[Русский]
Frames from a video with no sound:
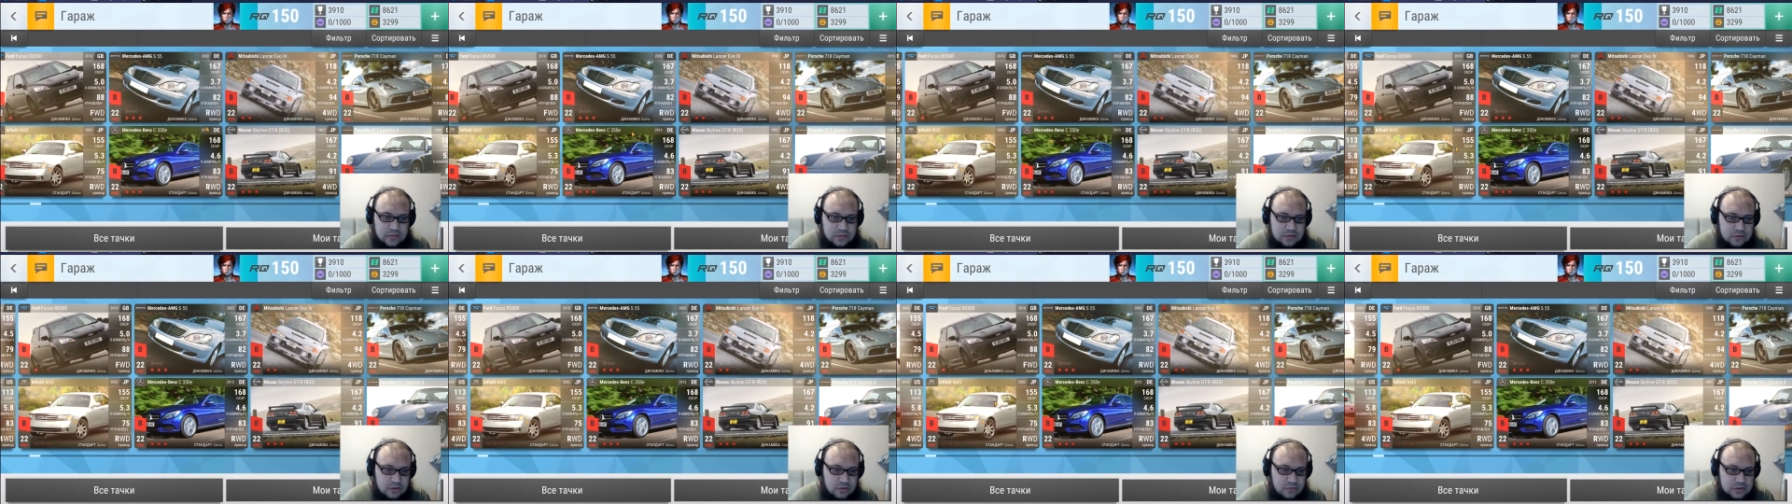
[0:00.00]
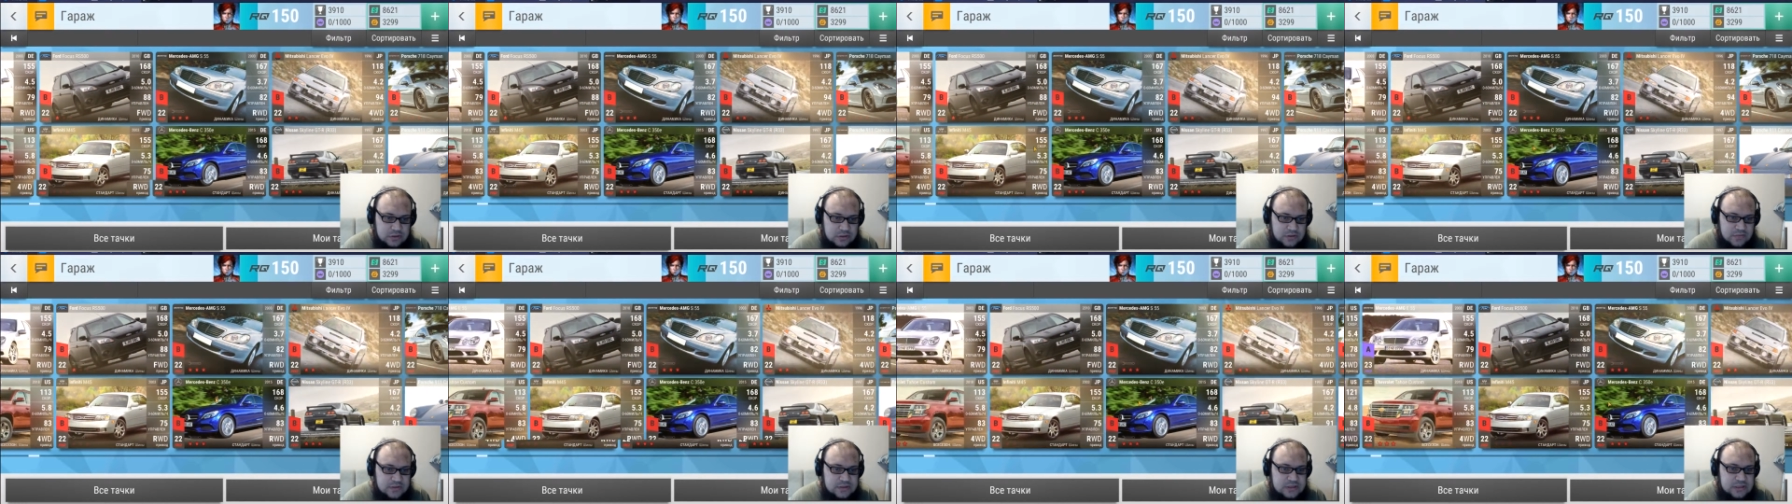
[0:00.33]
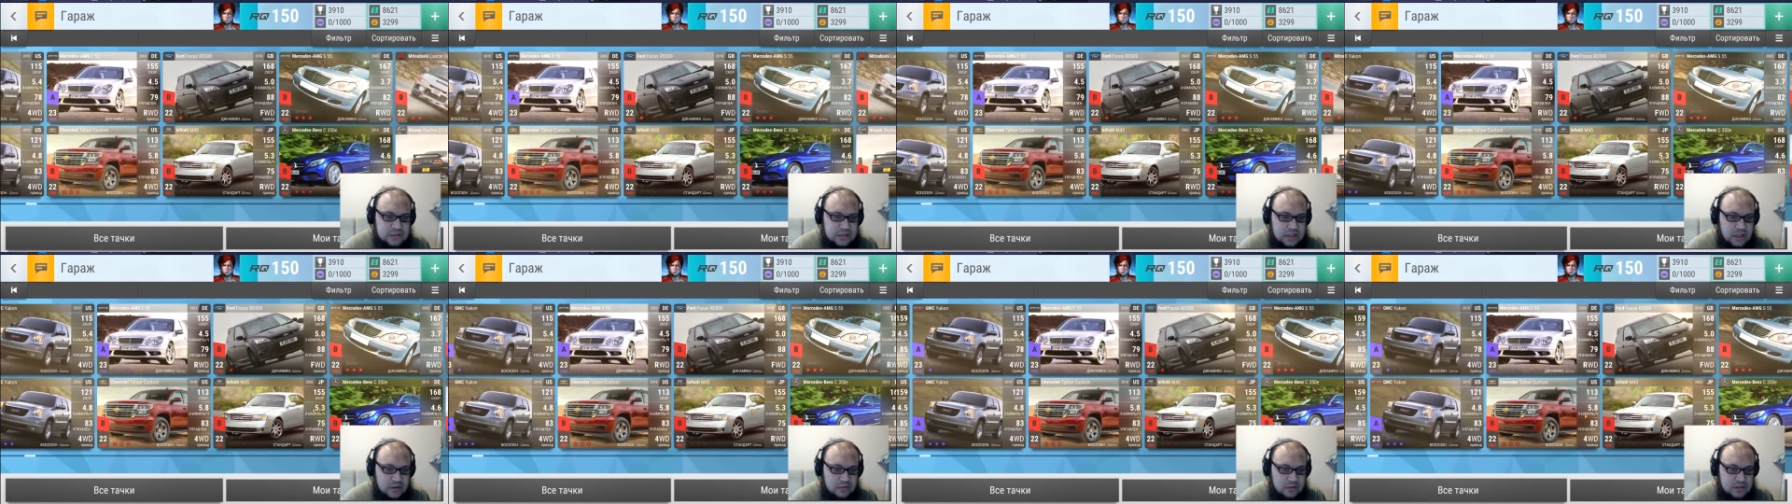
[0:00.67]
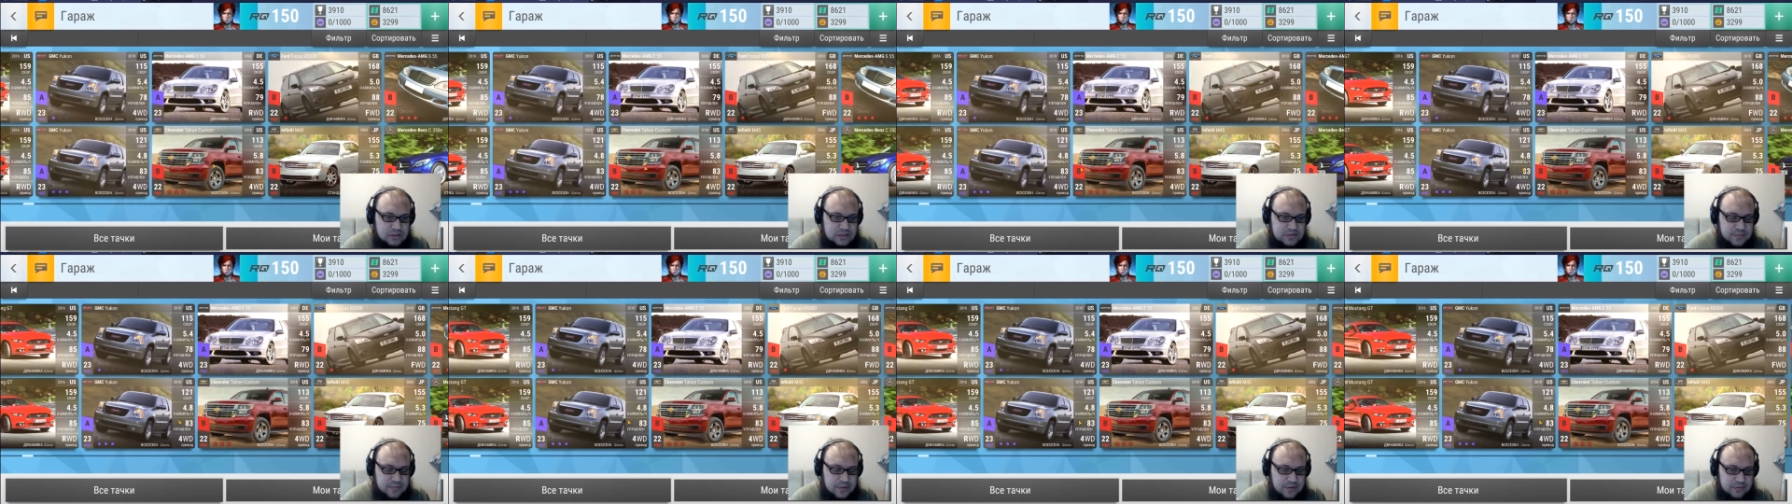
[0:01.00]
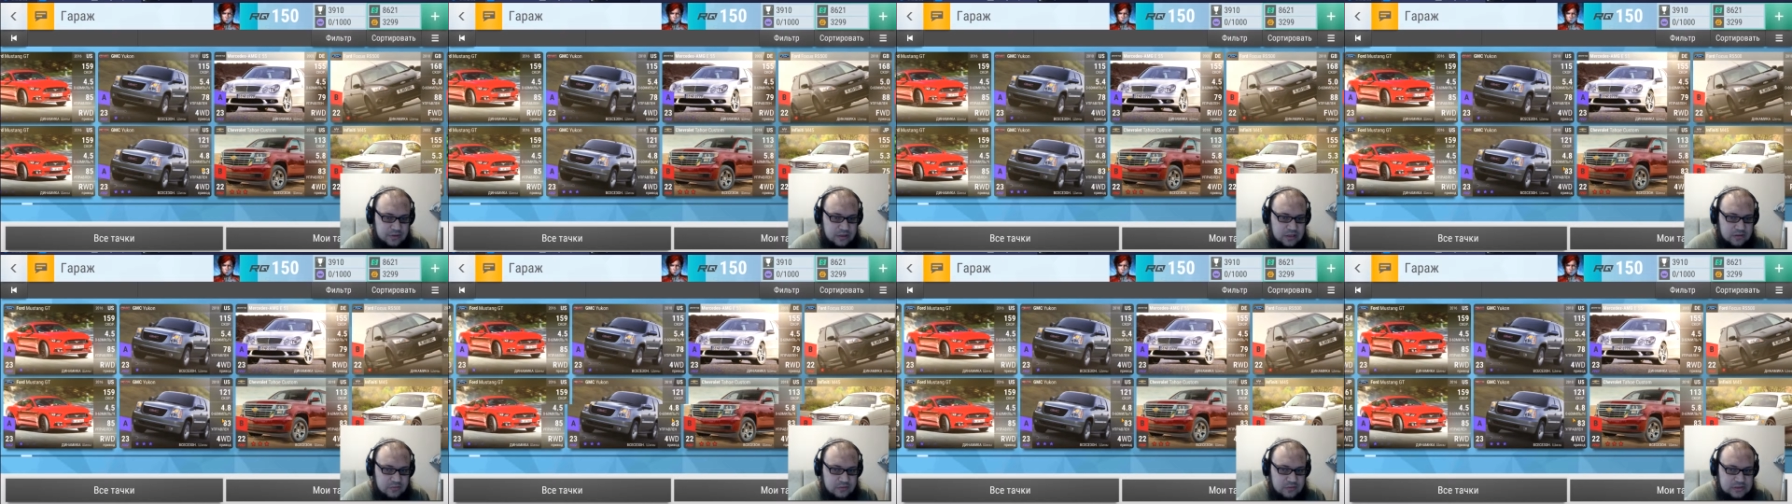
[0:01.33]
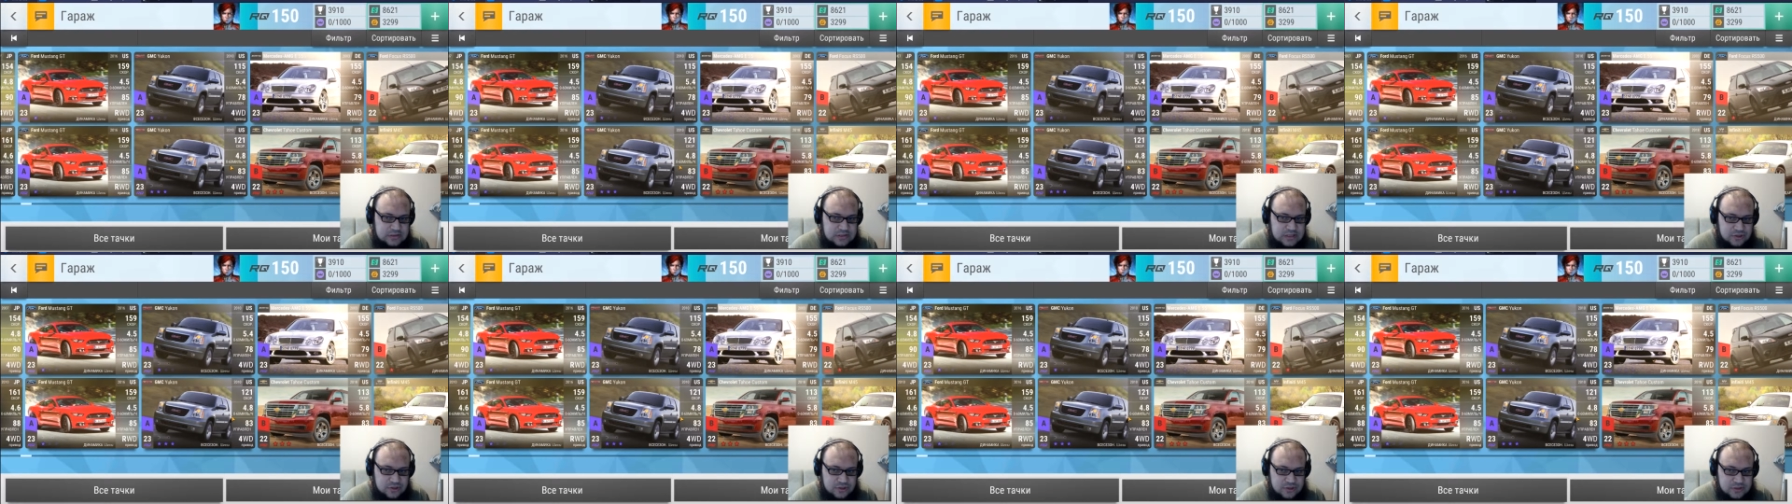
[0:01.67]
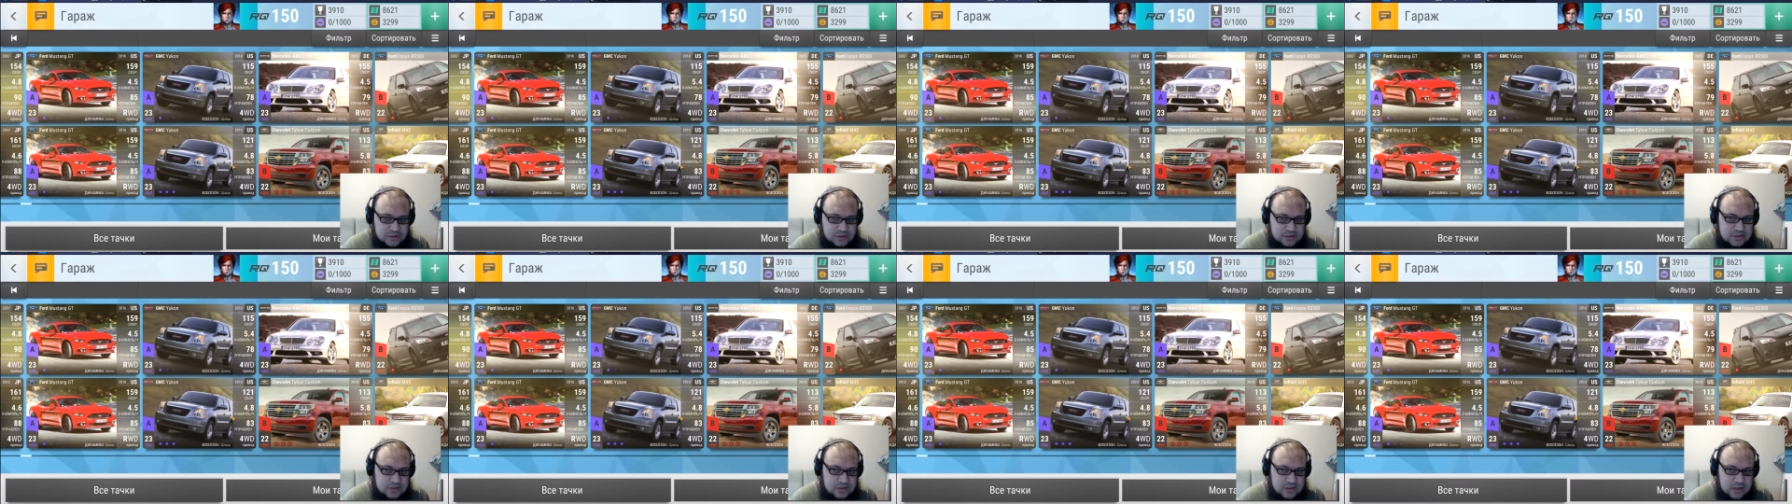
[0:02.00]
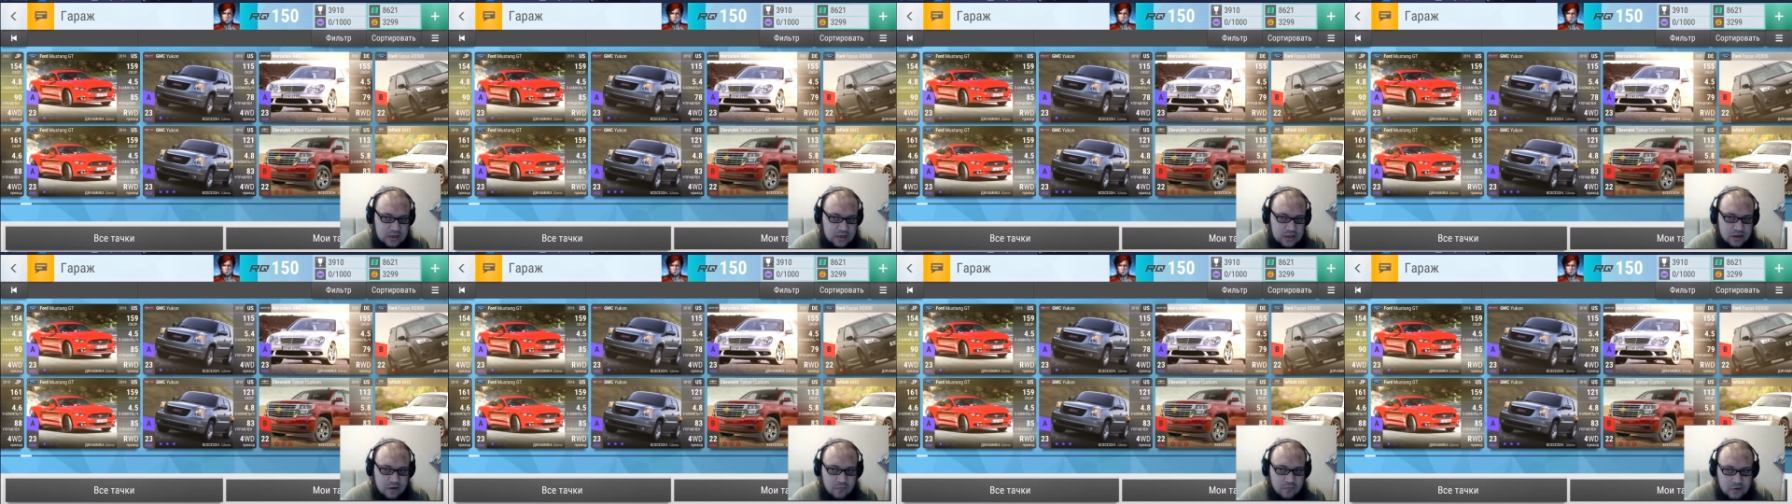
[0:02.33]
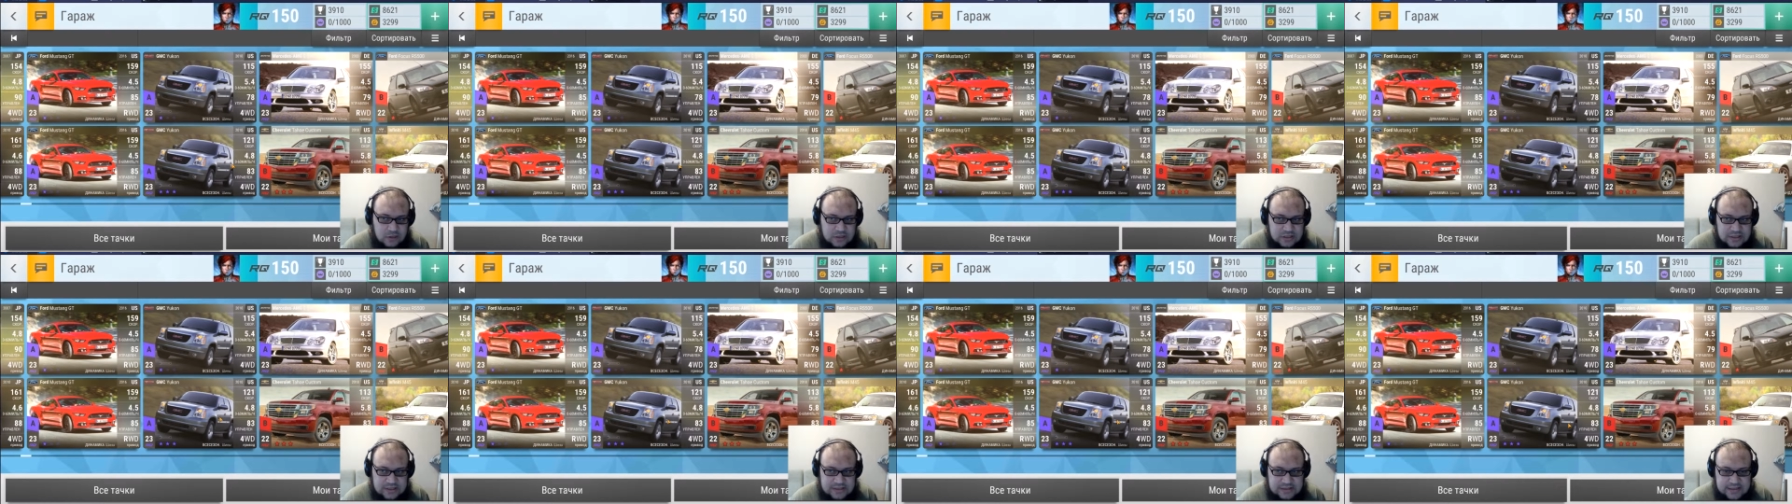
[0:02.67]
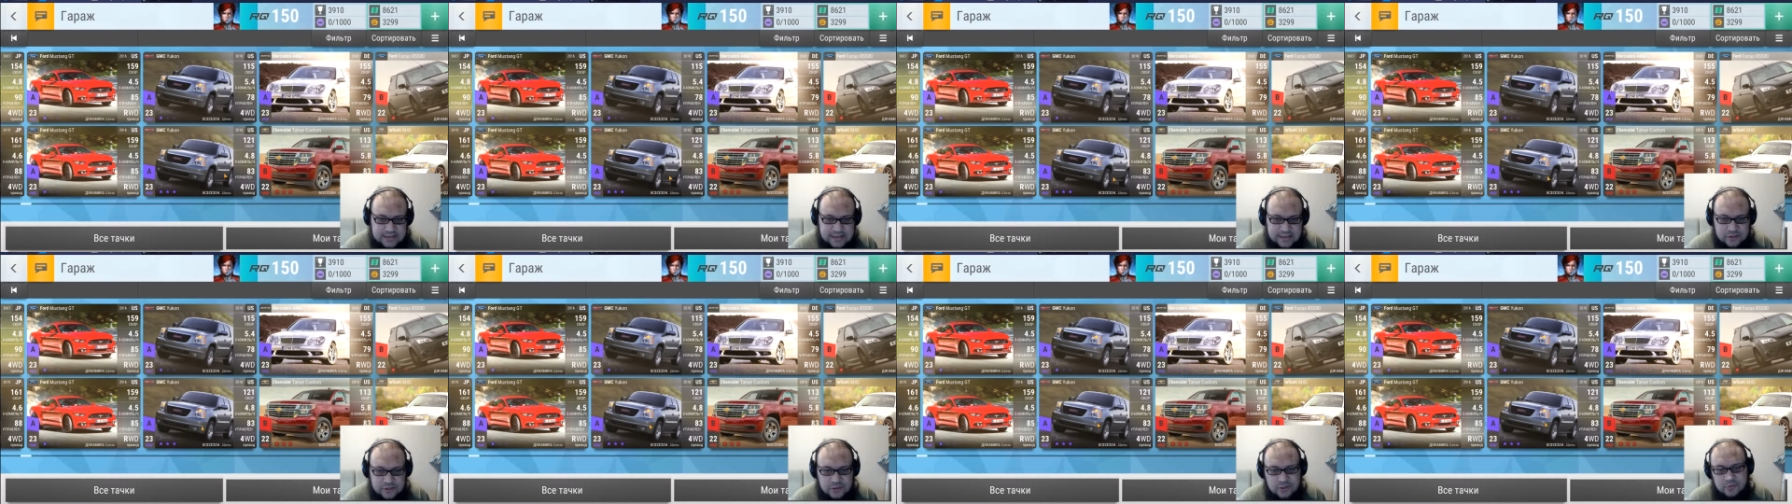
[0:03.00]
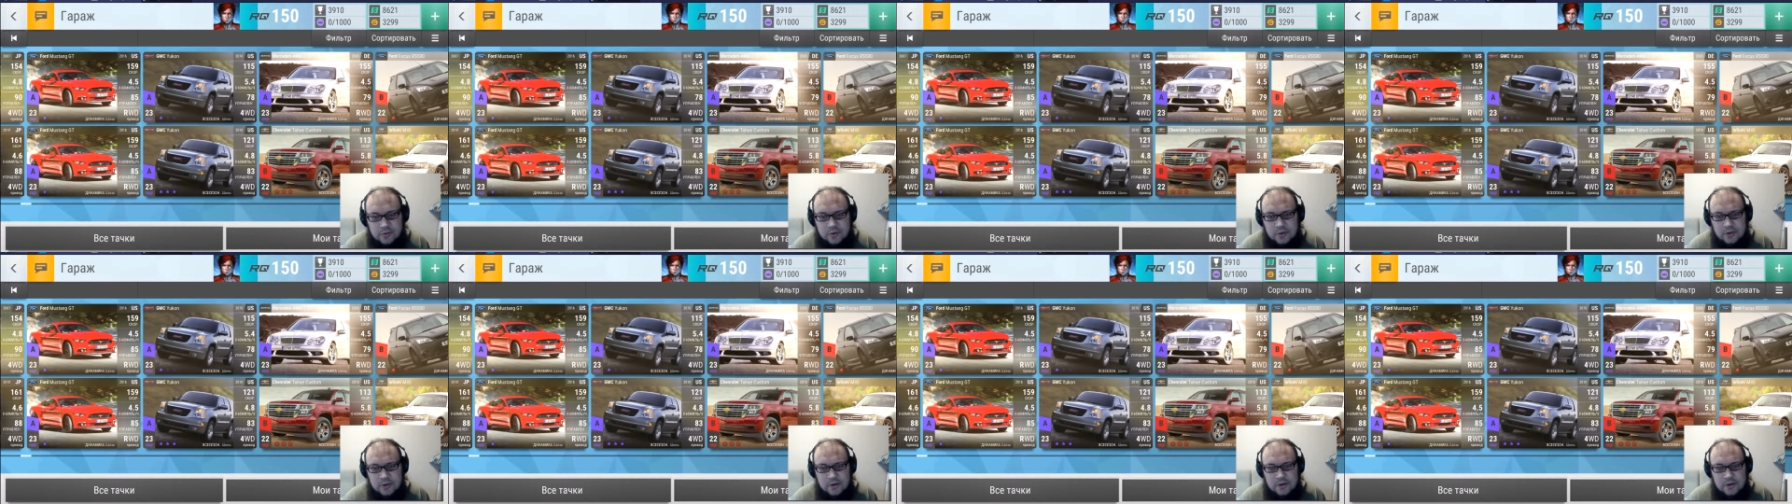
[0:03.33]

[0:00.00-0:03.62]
Но вот восстановилась справедливость даже с лихвой, так скажем.